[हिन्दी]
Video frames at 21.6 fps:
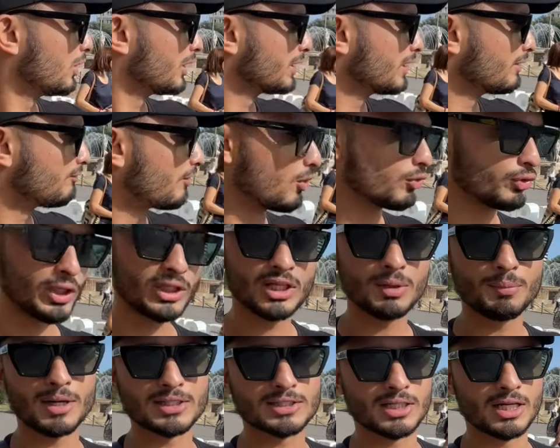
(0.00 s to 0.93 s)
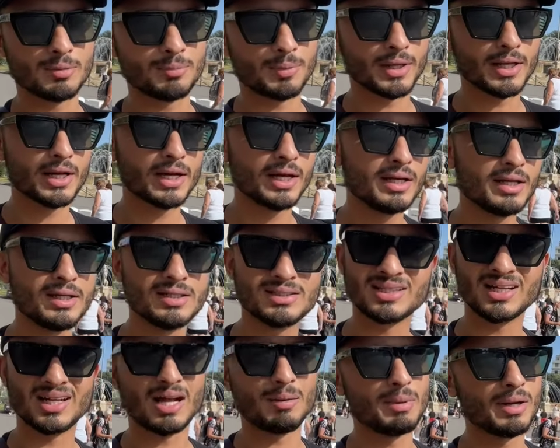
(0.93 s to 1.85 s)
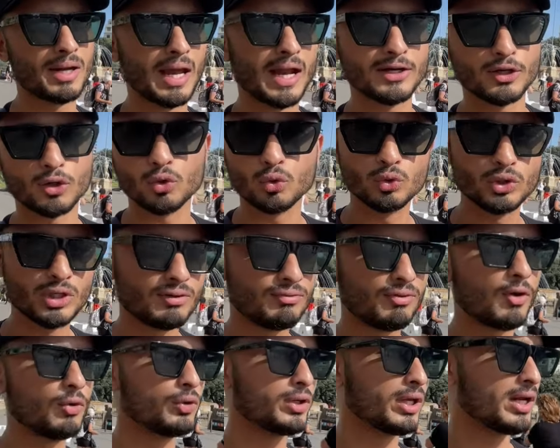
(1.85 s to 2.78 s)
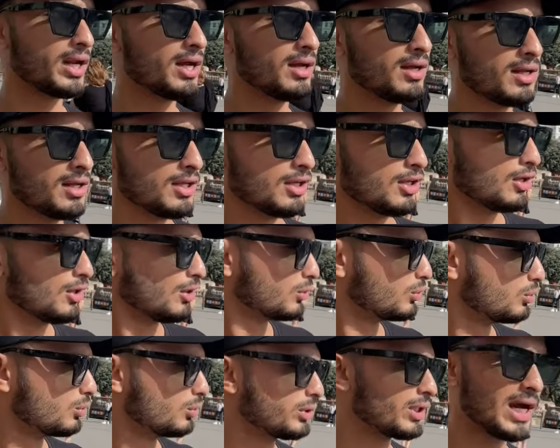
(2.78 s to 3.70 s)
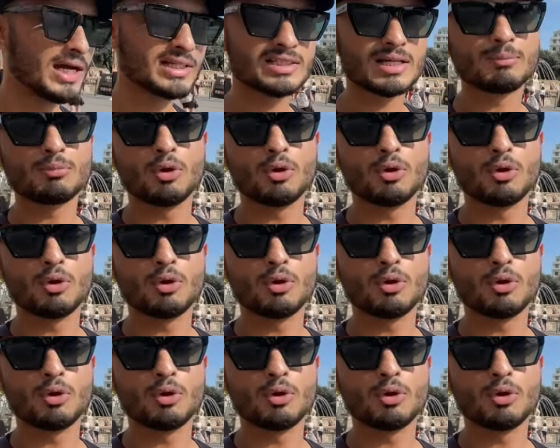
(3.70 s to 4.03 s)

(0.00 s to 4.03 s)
ये फाउंटेन के पास आना पड़ेगा इसका नाम है कैटलोनिया फाउंटेन है तो यहाँ से